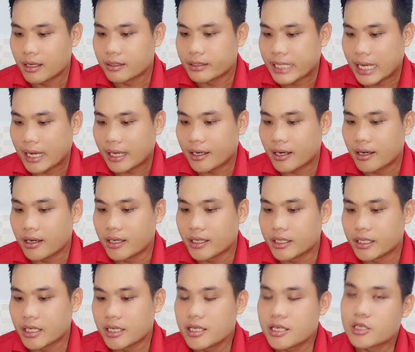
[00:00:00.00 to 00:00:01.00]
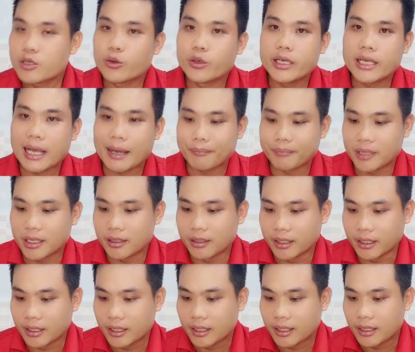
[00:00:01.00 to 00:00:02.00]
Cha nơi chính suối ngậm
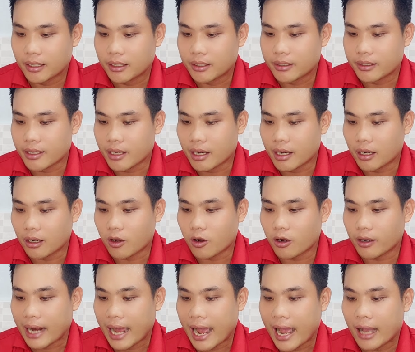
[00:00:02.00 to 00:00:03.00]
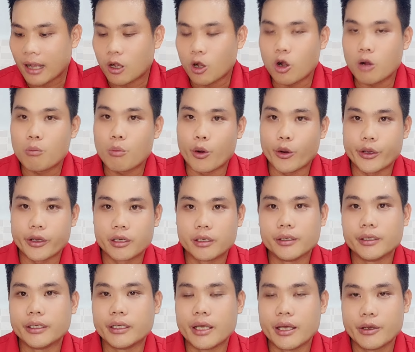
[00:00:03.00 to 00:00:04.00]
cười. Giờ con đã có mọi
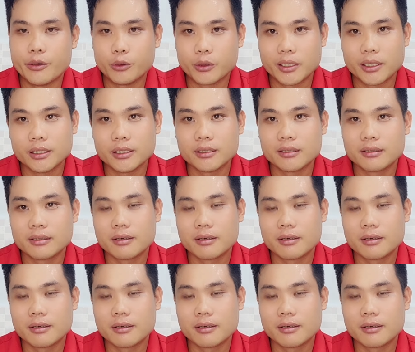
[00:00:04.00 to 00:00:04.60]
người yêu thương.